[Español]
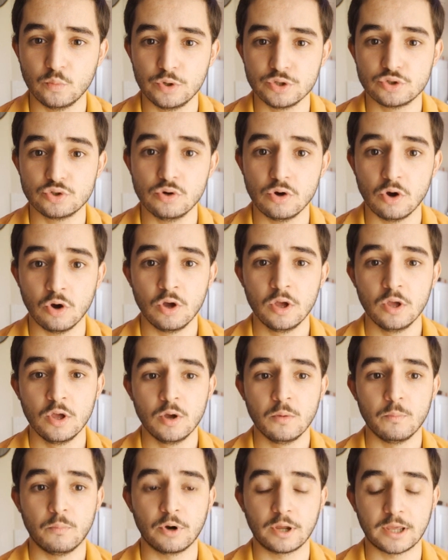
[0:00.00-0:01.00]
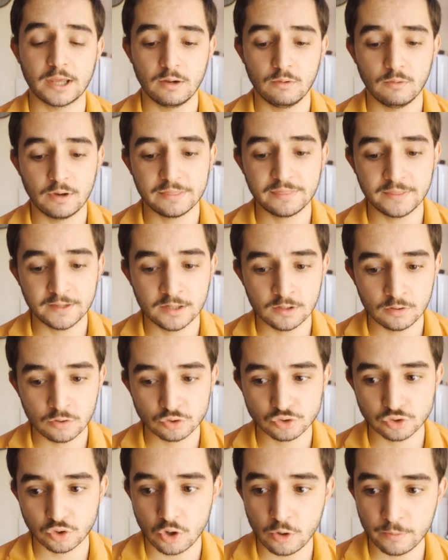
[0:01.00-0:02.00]
muy chulo porque lo hacen
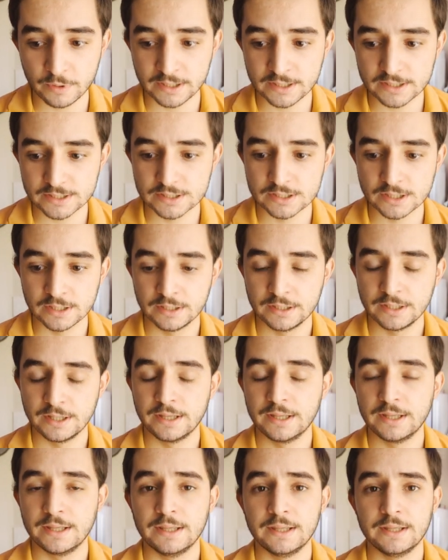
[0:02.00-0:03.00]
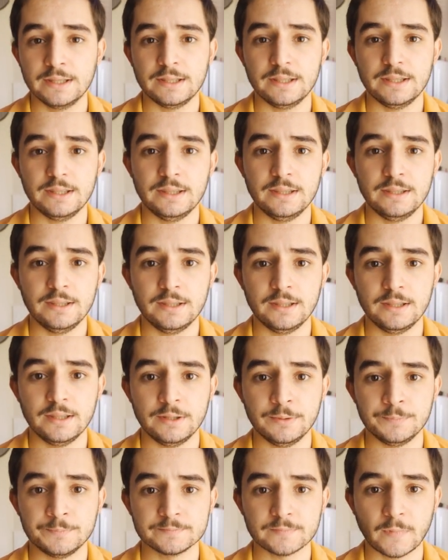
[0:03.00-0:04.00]
los jóvenes
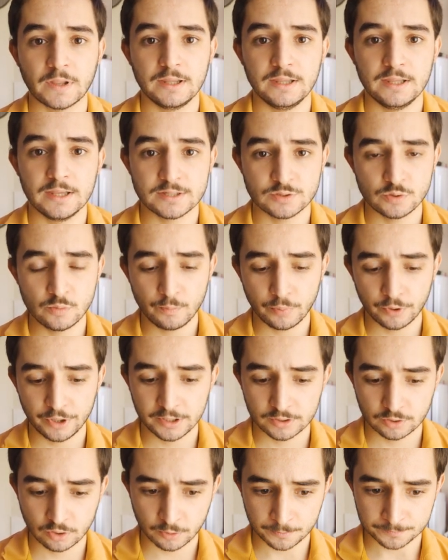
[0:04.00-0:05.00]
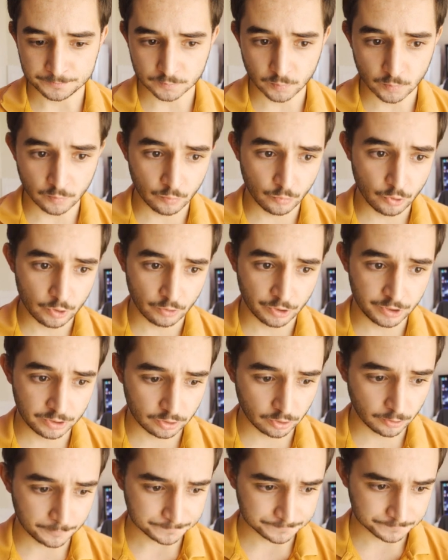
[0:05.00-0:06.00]
y, y es un proyecto muy
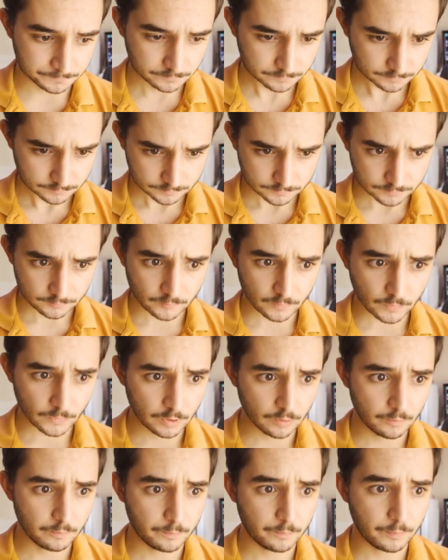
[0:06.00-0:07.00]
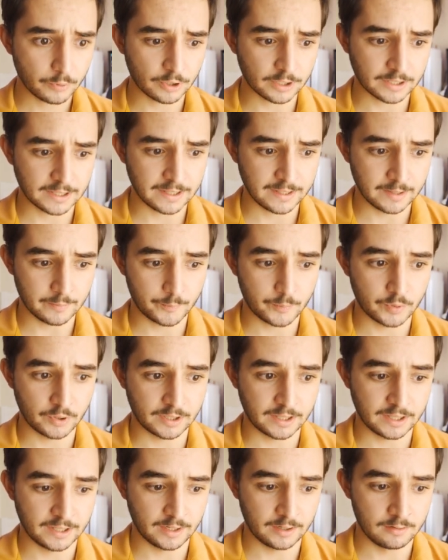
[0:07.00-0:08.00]
bonito porque,
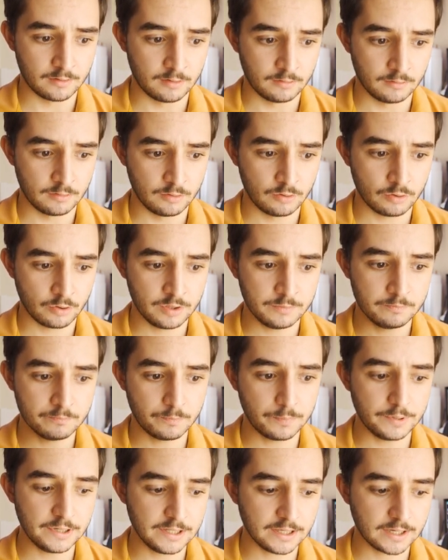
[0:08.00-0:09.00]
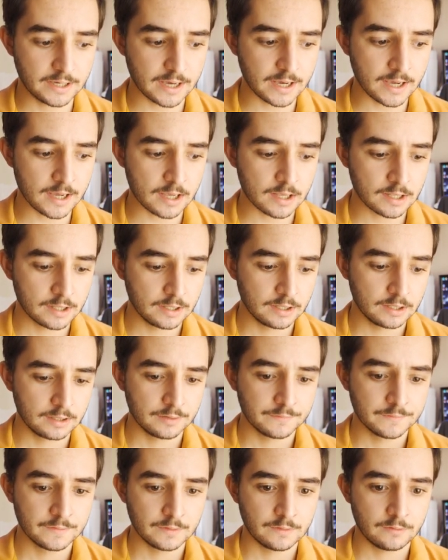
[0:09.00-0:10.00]
porque no implica
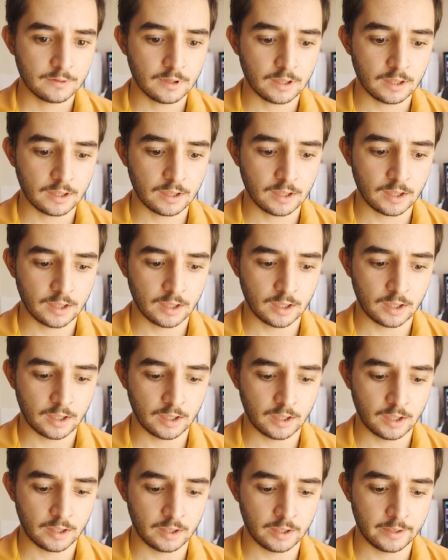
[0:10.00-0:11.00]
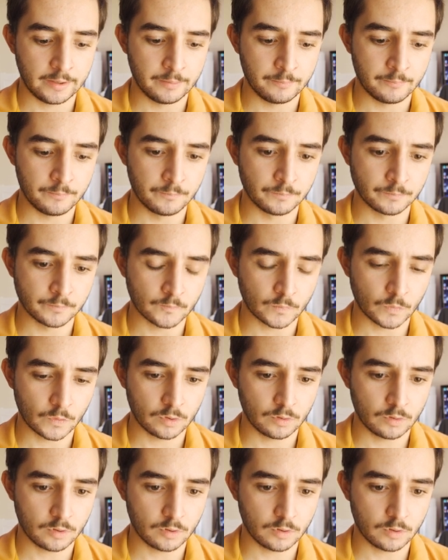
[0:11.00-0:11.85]
em,